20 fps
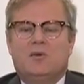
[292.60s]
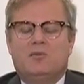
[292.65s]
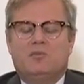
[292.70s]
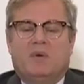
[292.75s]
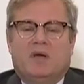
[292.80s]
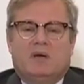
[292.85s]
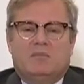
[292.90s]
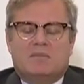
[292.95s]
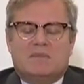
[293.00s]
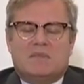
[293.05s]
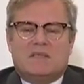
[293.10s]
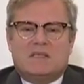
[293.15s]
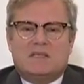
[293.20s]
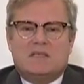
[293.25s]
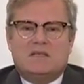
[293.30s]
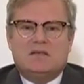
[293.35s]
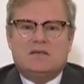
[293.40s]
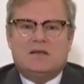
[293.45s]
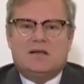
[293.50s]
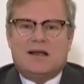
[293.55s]
même
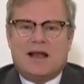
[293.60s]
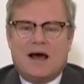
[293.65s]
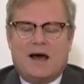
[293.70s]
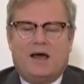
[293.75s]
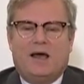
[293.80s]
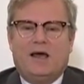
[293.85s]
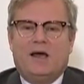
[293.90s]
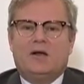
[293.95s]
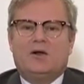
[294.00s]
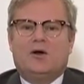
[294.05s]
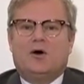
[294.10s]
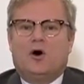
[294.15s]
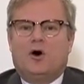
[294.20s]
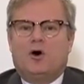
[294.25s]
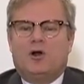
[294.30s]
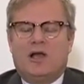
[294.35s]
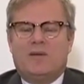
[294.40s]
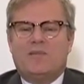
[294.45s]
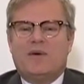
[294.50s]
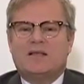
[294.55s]
si la règle
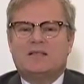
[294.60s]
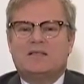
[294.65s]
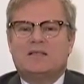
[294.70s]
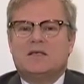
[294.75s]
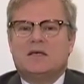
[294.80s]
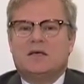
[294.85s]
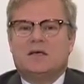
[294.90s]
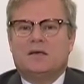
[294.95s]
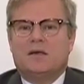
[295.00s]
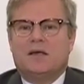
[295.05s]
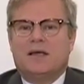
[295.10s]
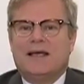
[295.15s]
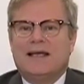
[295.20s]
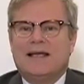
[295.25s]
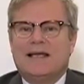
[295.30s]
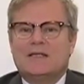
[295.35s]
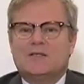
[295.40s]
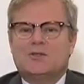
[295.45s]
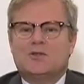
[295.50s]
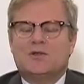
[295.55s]
en la matière est
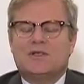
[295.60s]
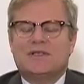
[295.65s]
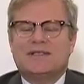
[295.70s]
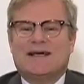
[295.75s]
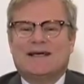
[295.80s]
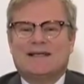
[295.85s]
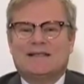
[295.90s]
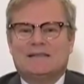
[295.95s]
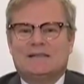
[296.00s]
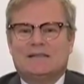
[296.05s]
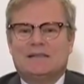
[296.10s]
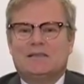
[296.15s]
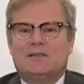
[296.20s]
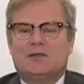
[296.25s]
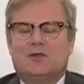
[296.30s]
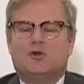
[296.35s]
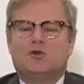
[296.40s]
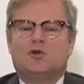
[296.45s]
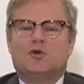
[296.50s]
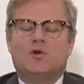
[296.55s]
la
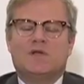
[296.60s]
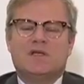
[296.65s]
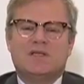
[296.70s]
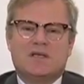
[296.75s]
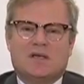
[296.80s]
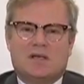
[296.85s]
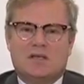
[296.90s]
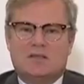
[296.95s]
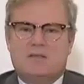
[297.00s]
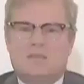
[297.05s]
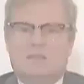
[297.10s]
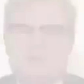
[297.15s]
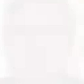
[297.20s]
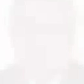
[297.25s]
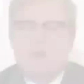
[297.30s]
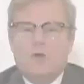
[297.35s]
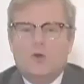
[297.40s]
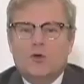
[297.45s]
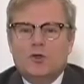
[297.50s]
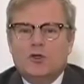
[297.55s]
solidarité entre les héritiers.
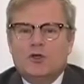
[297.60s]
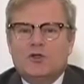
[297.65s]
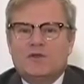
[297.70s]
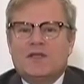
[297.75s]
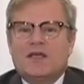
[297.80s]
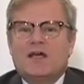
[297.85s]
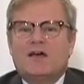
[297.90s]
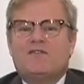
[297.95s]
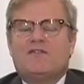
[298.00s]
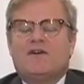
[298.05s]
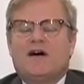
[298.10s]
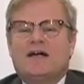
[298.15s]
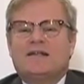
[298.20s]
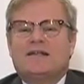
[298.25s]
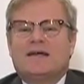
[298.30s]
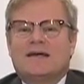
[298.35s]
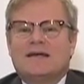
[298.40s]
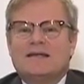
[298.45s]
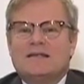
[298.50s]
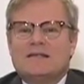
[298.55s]
Le notaire va
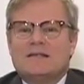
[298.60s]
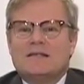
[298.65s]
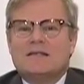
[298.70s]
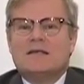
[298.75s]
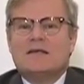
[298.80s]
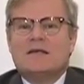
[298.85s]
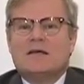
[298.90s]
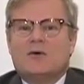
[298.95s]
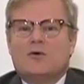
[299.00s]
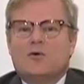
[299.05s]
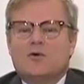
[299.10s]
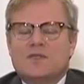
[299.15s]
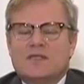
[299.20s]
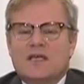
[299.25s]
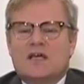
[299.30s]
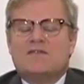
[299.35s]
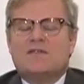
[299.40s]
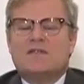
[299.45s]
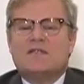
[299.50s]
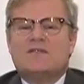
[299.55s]
adresser aux
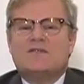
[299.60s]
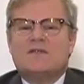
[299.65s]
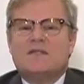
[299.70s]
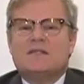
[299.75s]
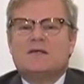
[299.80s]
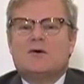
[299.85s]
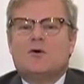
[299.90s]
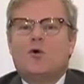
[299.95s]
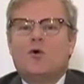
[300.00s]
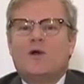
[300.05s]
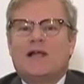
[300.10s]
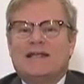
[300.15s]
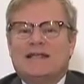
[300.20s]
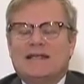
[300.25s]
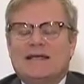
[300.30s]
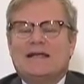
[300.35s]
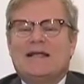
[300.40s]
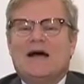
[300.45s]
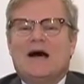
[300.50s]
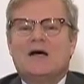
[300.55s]
services fiscaux la
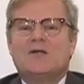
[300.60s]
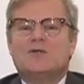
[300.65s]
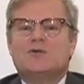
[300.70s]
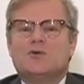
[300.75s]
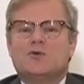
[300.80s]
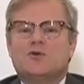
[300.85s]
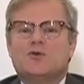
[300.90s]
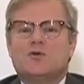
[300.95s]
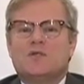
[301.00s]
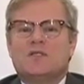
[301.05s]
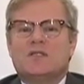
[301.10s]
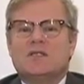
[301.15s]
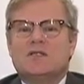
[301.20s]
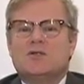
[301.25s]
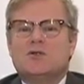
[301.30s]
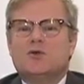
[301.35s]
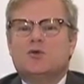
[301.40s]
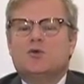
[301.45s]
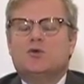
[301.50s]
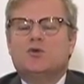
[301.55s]
déclaration de
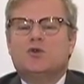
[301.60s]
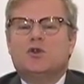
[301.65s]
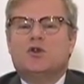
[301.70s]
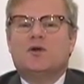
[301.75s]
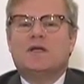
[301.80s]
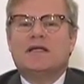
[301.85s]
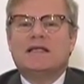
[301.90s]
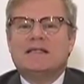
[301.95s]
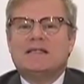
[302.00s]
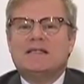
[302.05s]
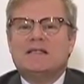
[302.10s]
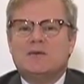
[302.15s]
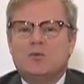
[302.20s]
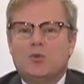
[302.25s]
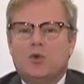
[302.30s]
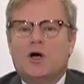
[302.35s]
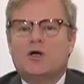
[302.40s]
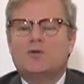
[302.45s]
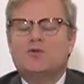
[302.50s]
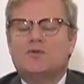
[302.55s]
succession dans six
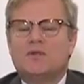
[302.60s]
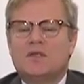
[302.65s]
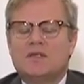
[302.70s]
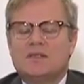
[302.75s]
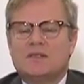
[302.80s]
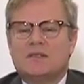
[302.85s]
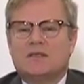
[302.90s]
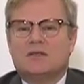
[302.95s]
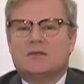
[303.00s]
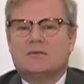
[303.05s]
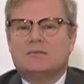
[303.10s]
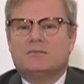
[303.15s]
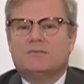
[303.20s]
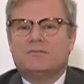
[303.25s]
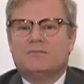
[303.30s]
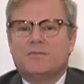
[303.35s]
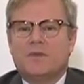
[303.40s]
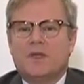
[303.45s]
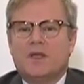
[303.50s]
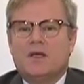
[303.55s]
mois du décès.
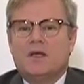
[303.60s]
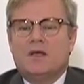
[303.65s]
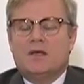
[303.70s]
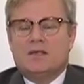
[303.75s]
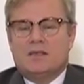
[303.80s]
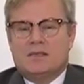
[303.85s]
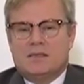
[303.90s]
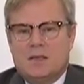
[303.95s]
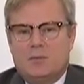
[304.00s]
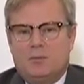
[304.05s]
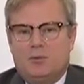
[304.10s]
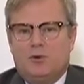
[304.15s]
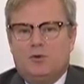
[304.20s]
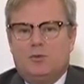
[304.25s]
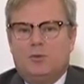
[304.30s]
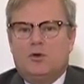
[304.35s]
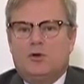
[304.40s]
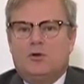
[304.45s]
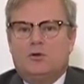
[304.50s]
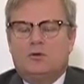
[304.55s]

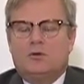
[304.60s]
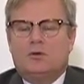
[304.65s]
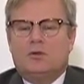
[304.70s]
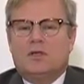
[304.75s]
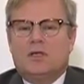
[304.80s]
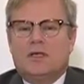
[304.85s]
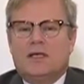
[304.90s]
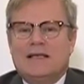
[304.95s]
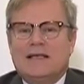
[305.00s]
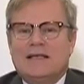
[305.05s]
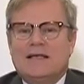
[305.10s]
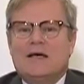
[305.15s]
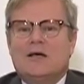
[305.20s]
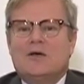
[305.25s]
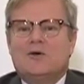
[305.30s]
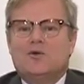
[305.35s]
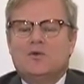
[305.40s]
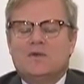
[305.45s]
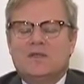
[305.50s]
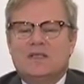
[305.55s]
Simplement, il y
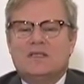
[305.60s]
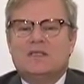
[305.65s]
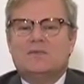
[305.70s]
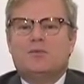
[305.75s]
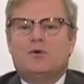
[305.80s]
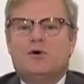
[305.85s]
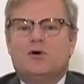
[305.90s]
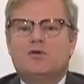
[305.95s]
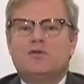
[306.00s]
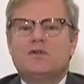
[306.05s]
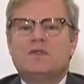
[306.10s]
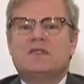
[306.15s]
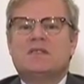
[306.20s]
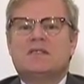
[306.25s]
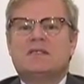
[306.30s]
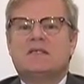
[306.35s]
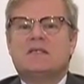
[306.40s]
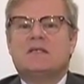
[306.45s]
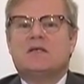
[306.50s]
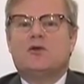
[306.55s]
a une dispense
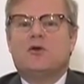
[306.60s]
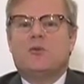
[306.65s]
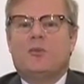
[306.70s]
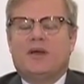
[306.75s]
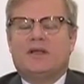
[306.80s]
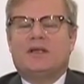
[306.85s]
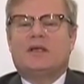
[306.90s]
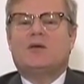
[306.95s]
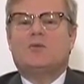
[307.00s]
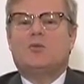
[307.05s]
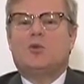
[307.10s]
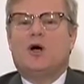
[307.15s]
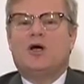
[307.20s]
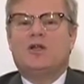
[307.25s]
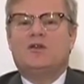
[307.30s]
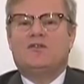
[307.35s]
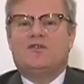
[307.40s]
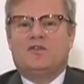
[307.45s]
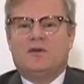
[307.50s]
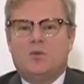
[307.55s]
si le
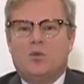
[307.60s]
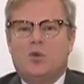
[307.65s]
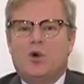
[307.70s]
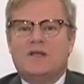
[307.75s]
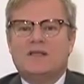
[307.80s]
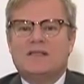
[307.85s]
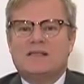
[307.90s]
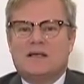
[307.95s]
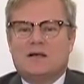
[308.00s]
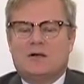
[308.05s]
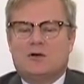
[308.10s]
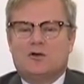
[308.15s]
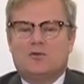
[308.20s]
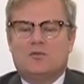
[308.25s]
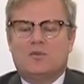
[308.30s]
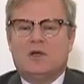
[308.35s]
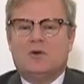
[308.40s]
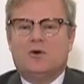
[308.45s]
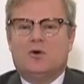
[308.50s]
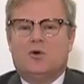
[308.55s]
patrimoine fait moins de 50
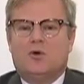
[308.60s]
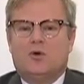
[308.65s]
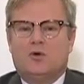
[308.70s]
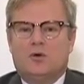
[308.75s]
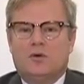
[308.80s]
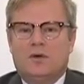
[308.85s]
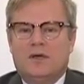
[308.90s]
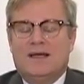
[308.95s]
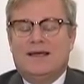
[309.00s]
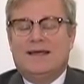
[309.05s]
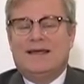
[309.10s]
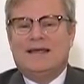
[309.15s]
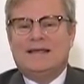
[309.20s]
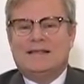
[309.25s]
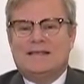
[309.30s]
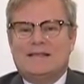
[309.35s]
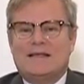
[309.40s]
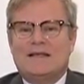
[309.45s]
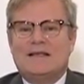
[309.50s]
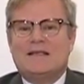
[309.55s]
000 euros
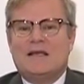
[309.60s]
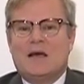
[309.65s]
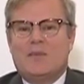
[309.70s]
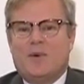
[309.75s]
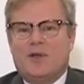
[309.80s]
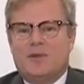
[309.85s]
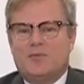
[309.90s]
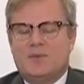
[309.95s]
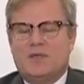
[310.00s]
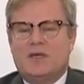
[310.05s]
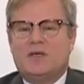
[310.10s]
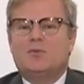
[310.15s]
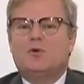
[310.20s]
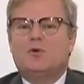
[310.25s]
et s'il n'y a pas de bien